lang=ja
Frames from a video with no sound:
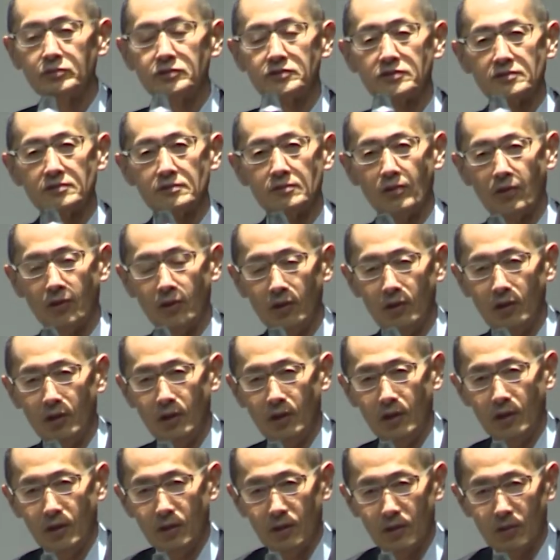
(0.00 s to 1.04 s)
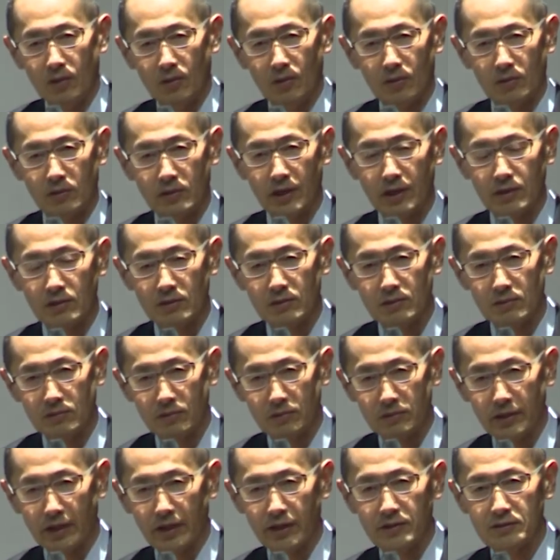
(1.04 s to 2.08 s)
物の研究
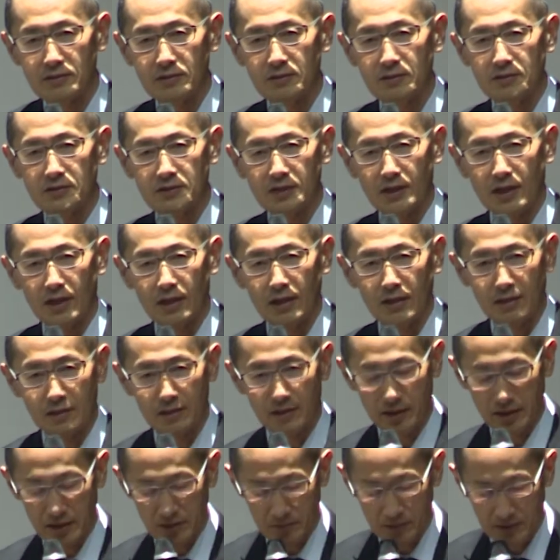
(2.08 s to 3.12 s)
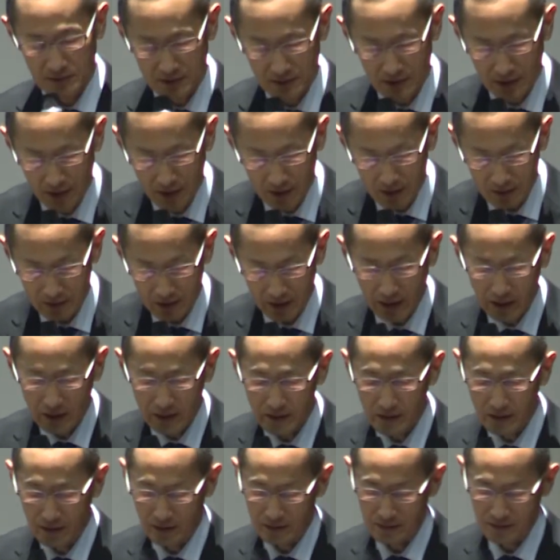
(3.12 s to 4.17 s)
の第一人者であります。で
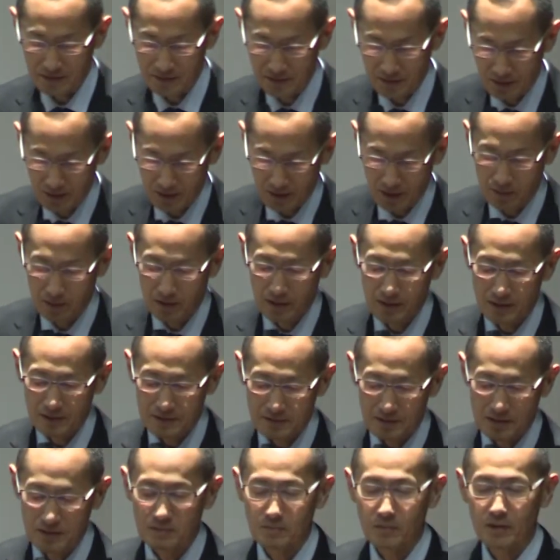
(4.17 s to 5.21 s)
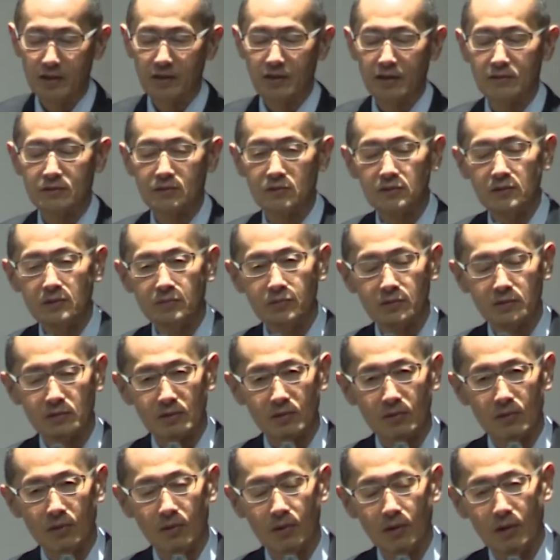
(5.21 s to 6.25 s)
彼がですね山中さん今はなんか随分
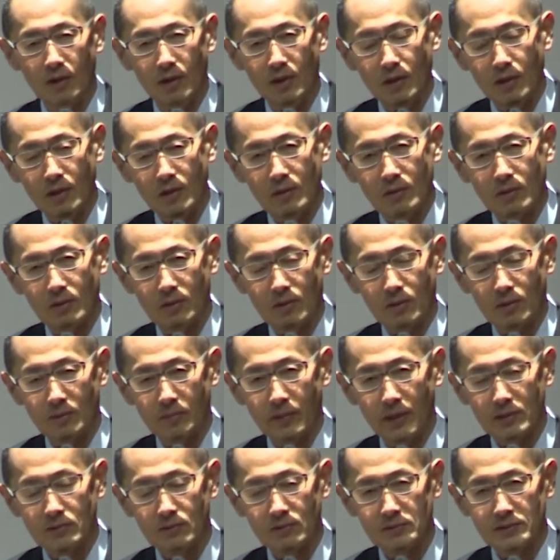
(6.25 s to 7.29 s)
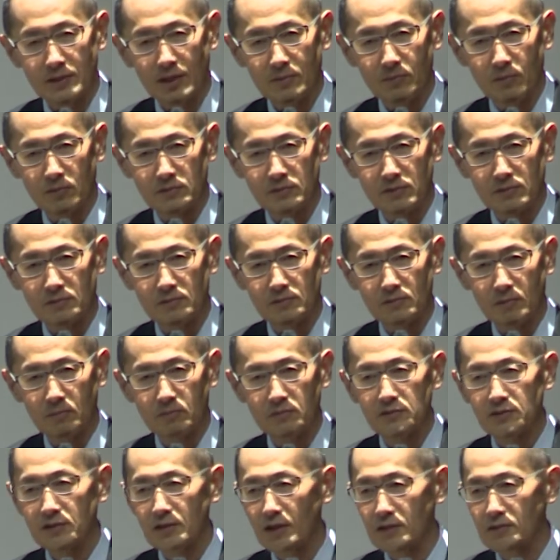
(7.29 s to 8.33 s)
こう万能細胞を作るの
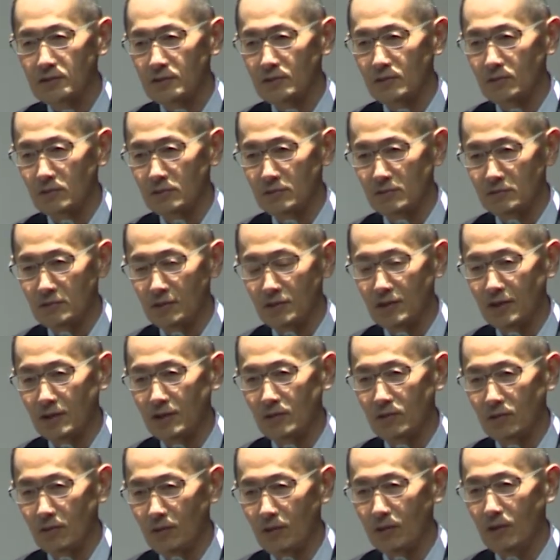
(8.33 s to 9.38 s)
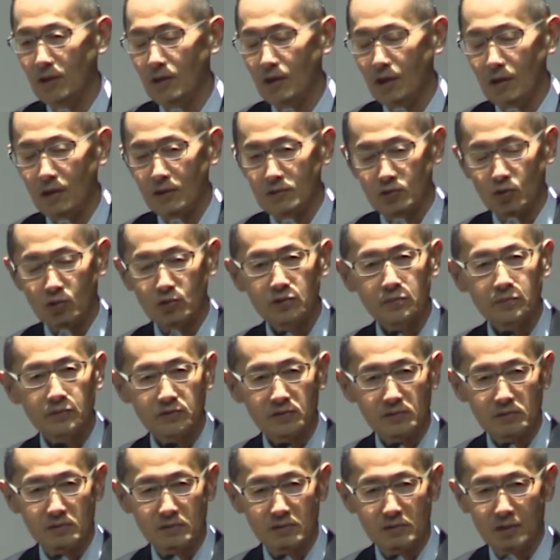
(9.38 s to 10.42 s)
難しいように言ってたけど植
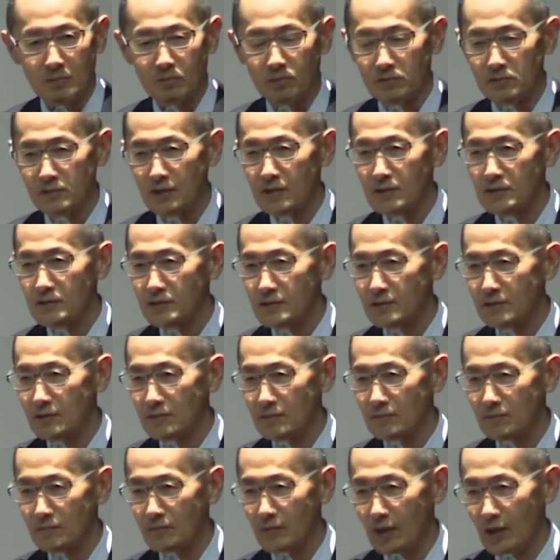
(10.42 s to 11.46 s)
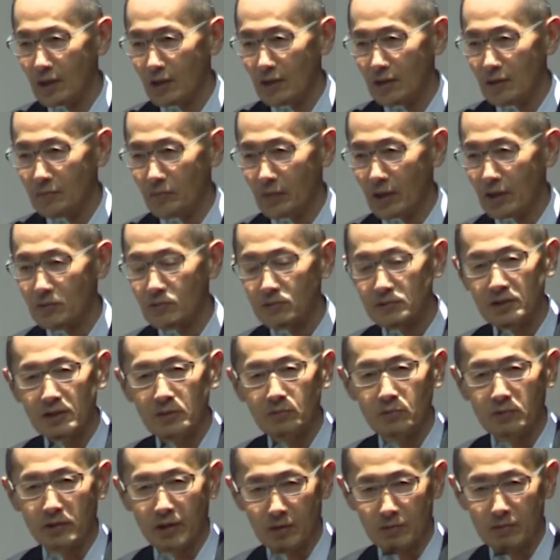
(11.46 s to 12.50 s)
物ってもう全身万能細
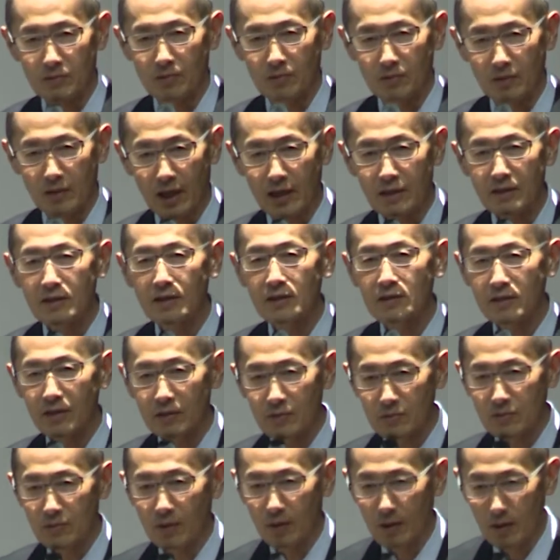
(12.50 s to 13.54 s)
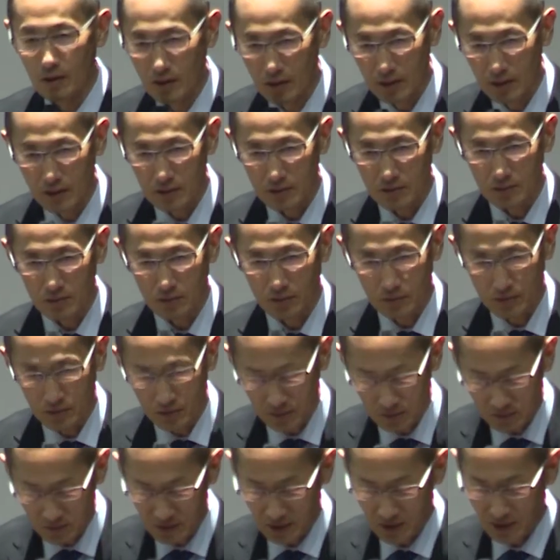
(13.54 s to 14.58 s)
胞だよと簡単だよということを
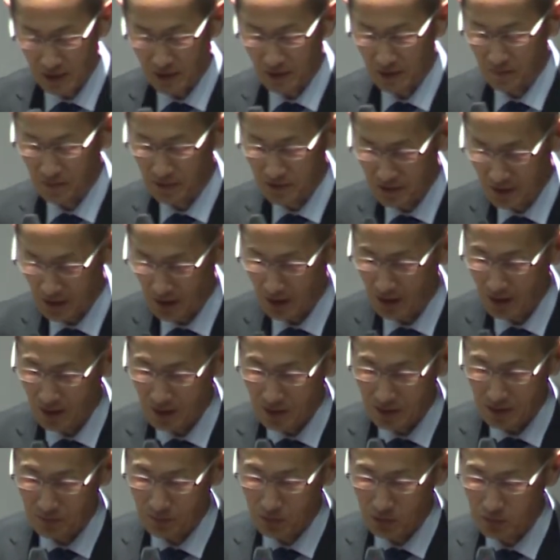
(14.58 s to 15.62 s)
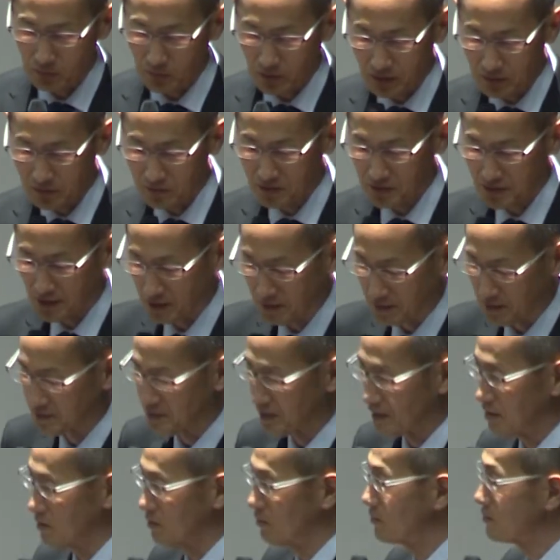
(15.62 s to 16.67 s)
言っていただきましたで僕びっくりしたんです
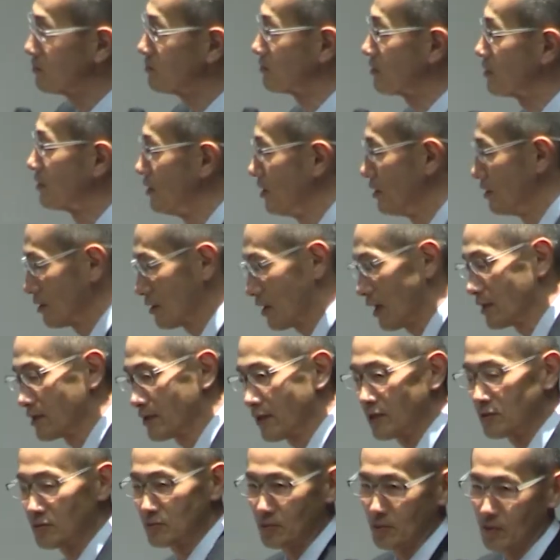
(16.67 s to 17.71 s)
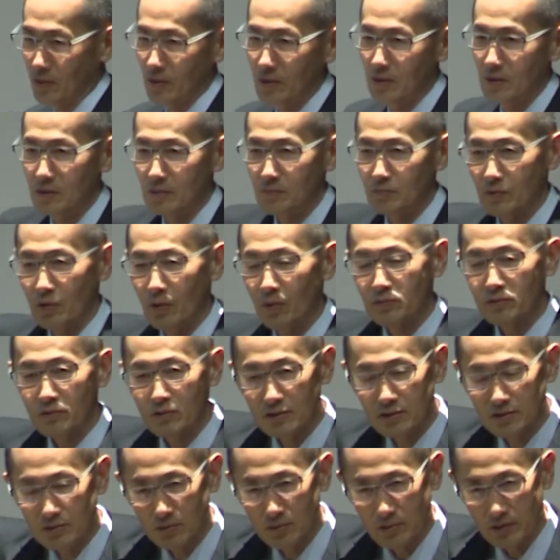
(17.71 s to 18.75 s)
がよく考えると本当
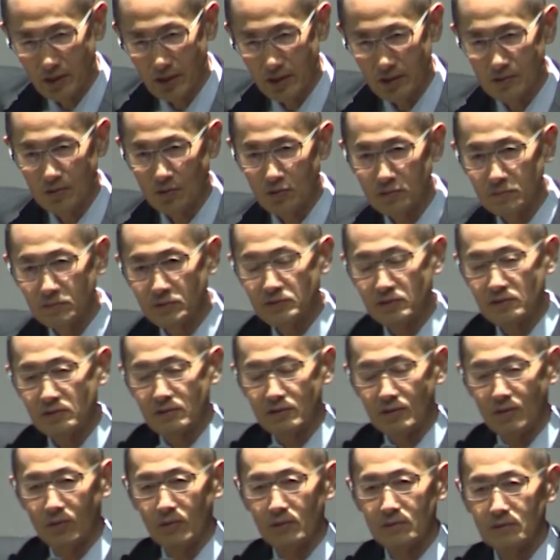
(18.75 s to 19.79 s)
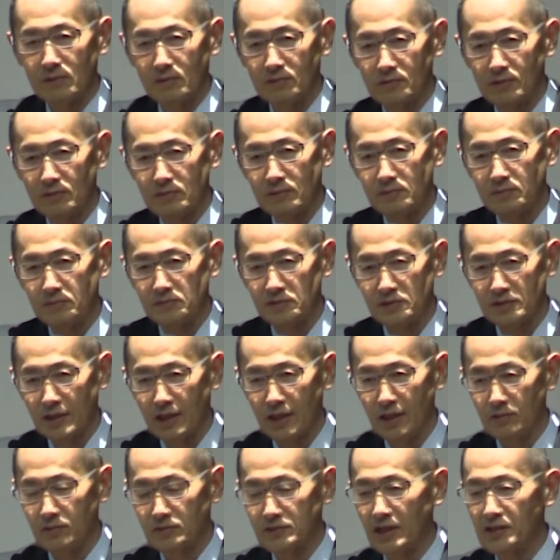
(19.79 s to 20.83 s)
にそうで植物って多くの植物
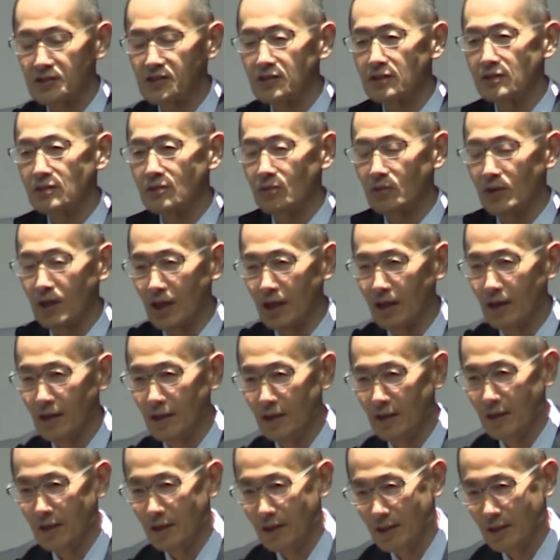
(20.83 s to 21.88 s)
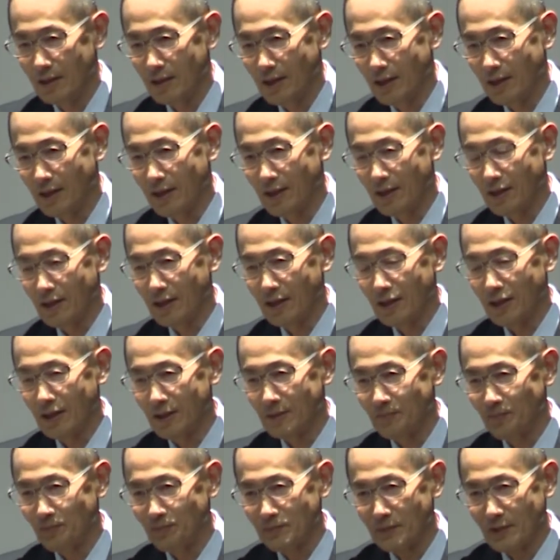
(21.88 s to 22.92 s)
があの挿し木とかあ
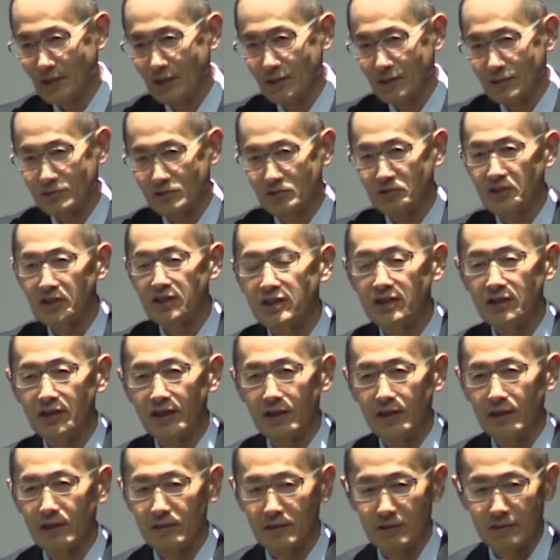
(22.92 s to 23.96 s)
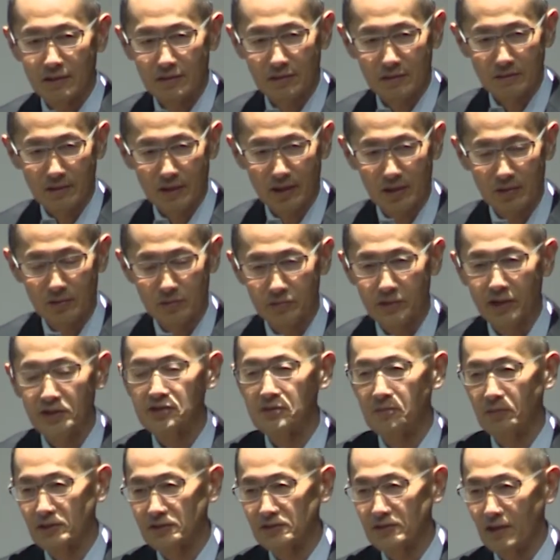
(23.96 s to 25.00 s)
接木であの増や
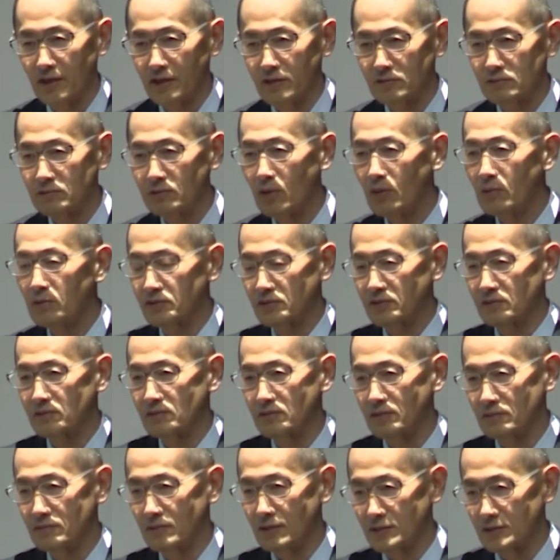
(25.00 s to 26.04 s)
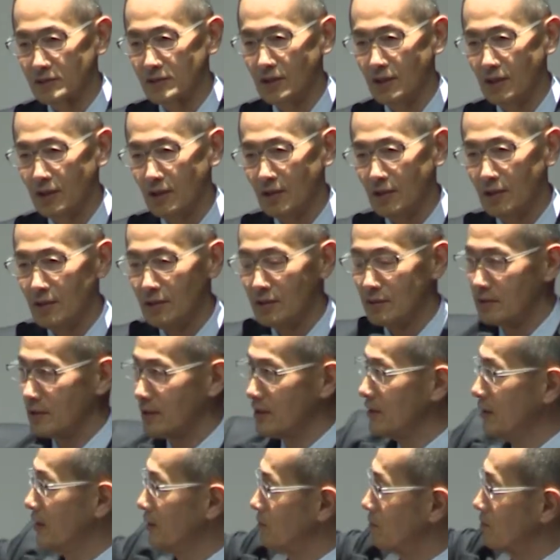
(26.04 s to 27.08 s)
しますあれクローンを作ってるんです
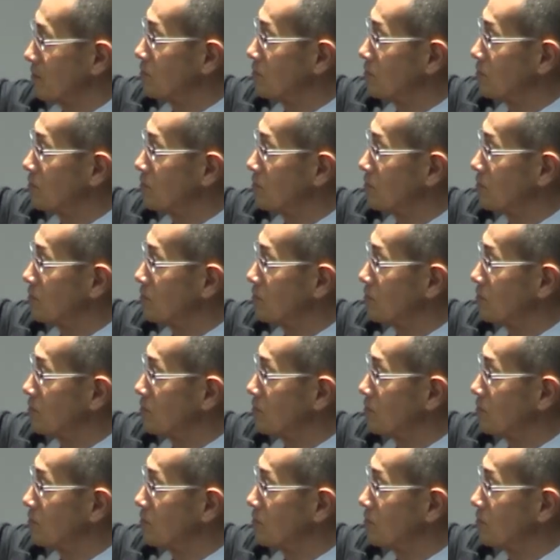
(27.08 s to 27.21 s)
であの